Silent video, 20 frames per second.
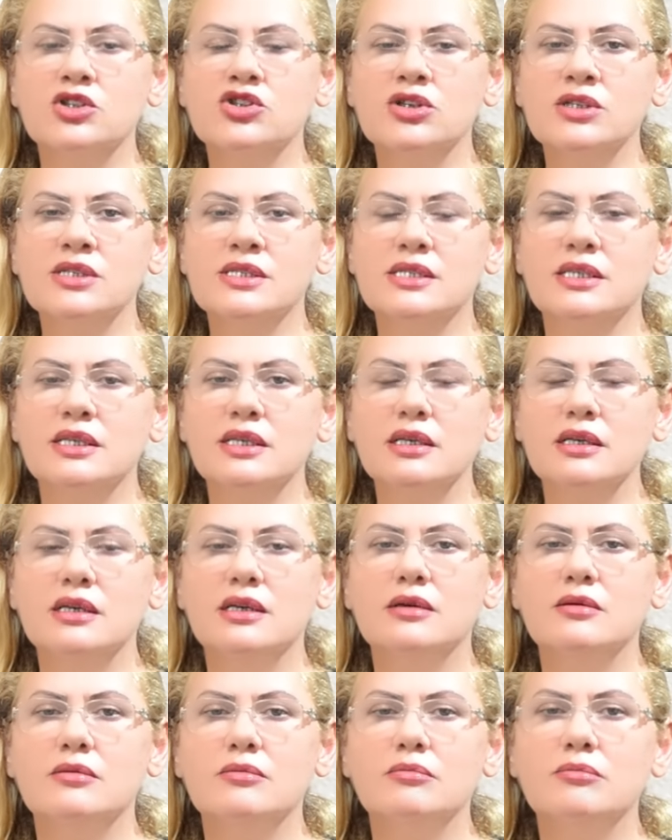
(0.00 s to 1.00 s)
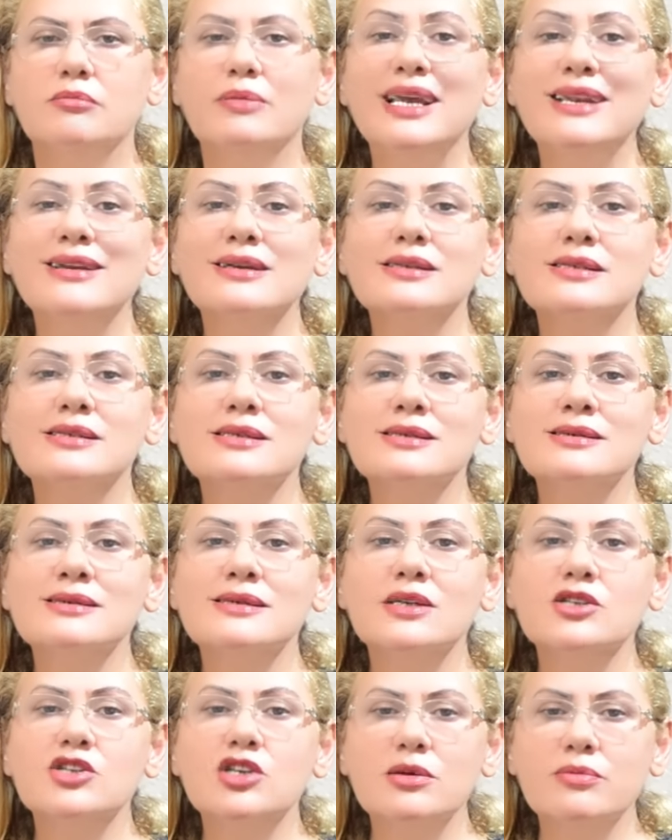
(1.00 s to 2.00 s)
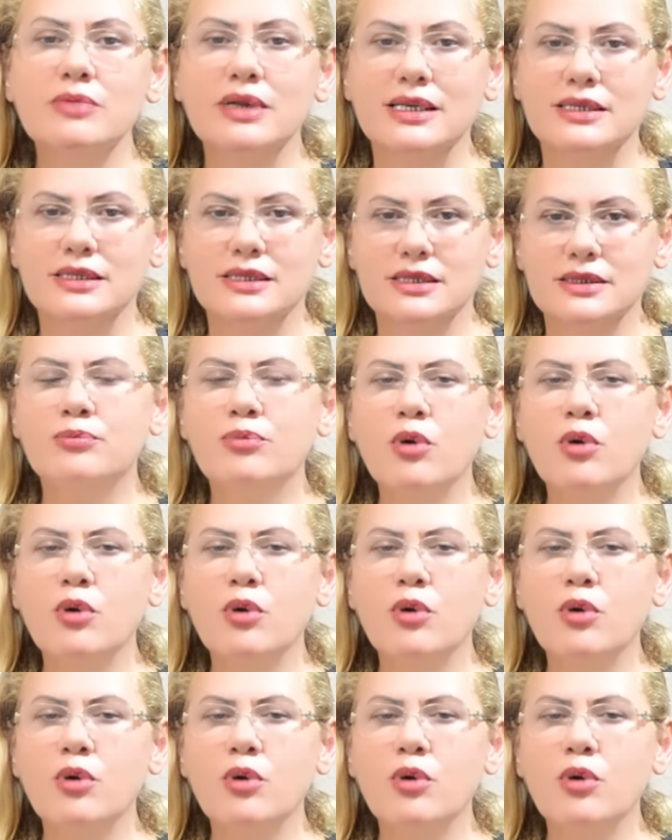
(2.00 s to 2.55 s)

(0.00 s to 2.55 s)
çizgi belirsizleşebilir.